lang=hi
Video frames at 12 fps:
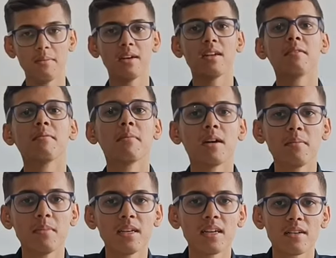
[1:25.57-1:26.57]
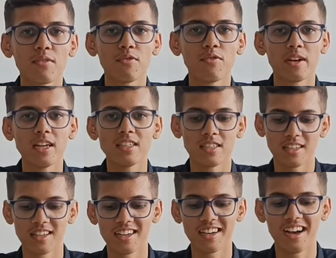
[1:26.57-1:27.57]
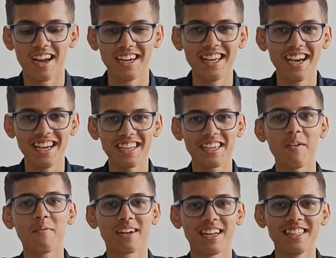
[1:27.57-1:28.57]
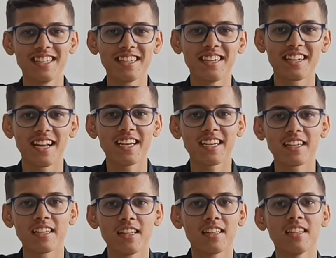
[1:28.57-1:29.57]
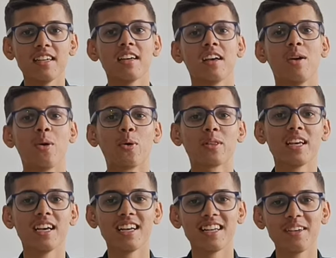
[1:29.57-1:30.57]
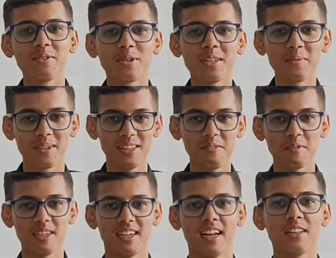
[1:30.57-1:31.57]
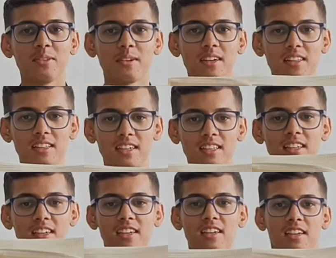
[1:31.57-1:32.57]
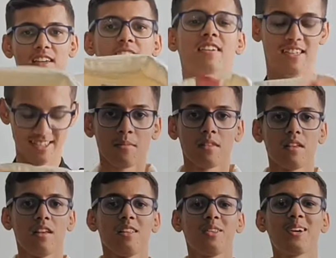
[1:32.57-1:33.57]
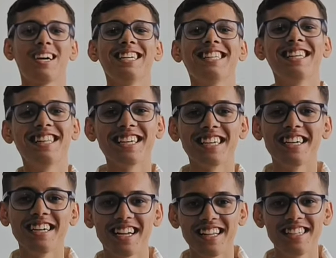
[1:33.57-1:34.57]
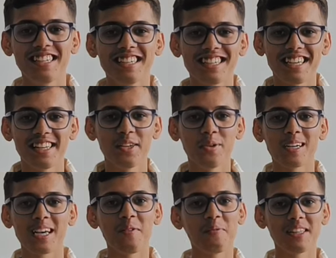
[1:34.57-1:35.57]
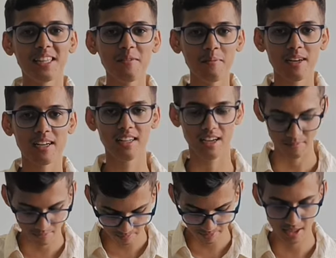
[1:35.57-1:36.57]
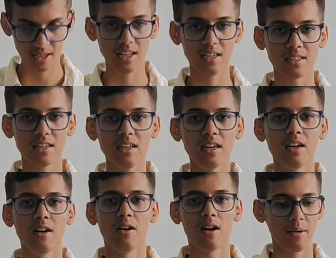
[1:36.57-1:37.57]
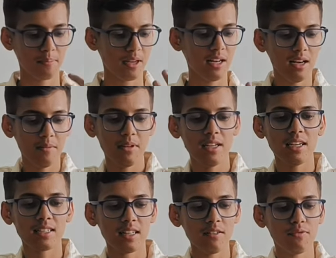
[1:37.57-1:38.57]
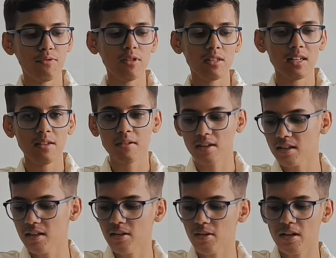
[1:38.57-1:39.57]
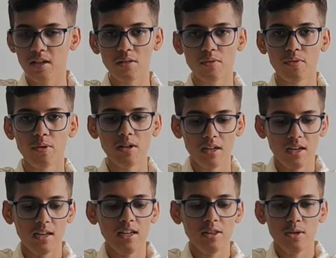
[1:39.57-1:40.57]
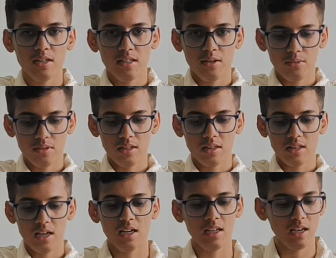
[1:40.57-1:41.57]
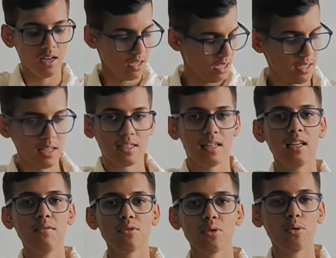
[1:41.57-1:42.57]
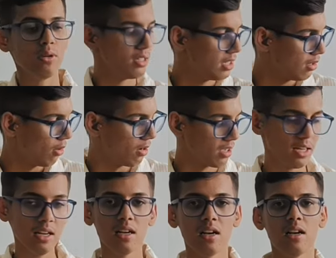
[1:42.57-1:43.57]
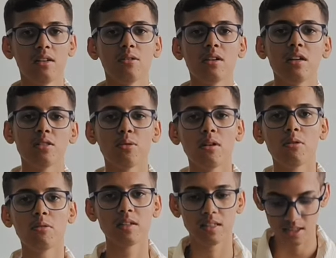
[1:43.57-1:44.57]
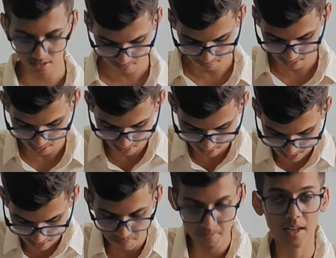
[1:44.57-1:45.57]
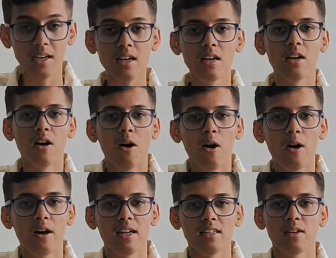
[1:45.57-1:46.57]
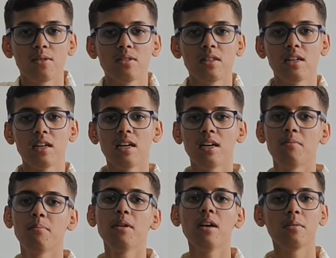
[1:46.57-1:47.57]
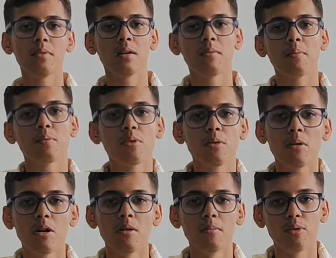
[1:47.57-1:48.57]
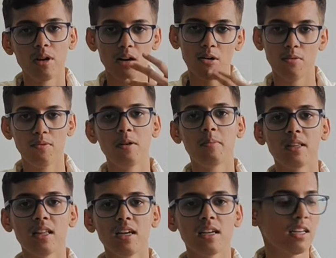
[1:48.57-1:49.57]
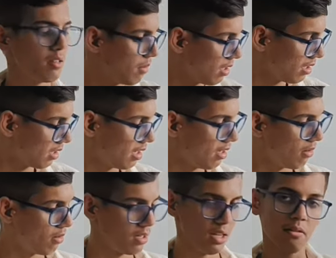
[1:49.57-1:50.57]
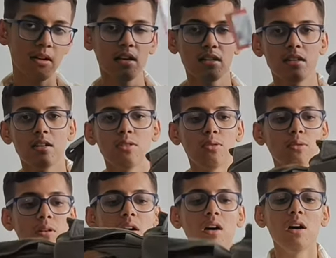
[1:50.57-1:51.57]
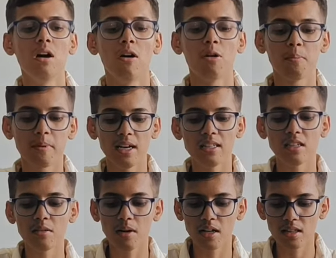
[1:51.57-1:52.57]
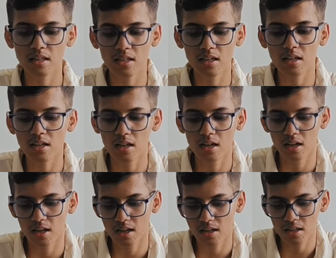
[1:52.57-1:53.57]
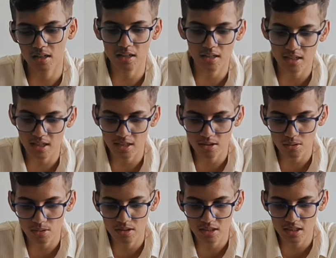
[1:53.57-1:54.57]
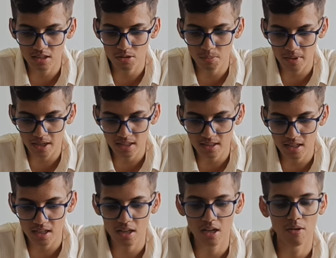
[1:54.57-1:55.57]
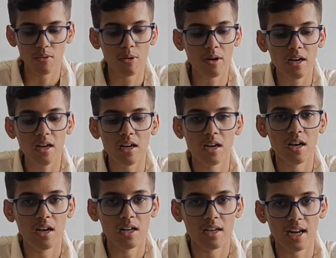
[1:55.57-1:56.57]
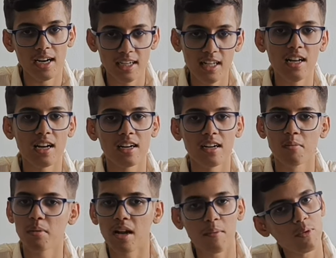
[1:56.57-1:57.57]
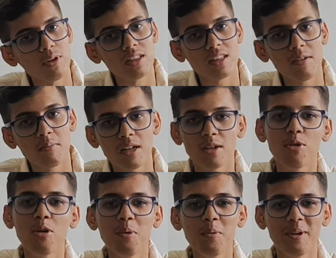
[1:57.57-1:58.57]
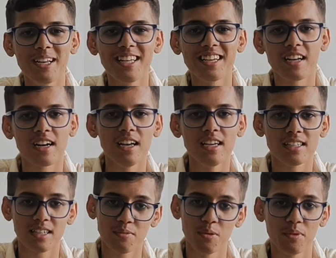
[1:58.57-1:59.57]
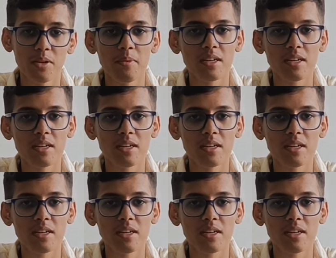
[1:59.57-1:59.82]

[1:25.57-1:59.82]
हमारे मन में एक फ्रेश आइडिया है कि हम ट्रांजिशन ट्राई करके देखते होता है या नहीं वो नहीं पता पर ट्राई तो करते हैं देखिए तो खैर ये देखिए ट्रांजिशन कैसे हुआ क्या पता पर ये हमने पहन लिया शर्ट और आपके लिए हमने एक स्लीव फुल स्लीव रखी है और एक को फोल्ड कर लिया है तो ऐसा कुछ दिखता है ये ये स्लीव थोड़ी सी लॉन्ग है क्योंकि ये थोड़ा ओवर साइज टाइप में है और ऐसा कुछ दिख रहा है हम पे अभी हम आपको पूरा आउटफिट बताएगी एक बार ये और ये वाला शर्ट दोनों का और प्राइस की बात किए करने के जाए तो इसकी जो प्राइस है वो है नाइनटीन हंड्रेड पर आपको इतना बिल्कुल भी पे नहीं करना है इसके फिफ्टी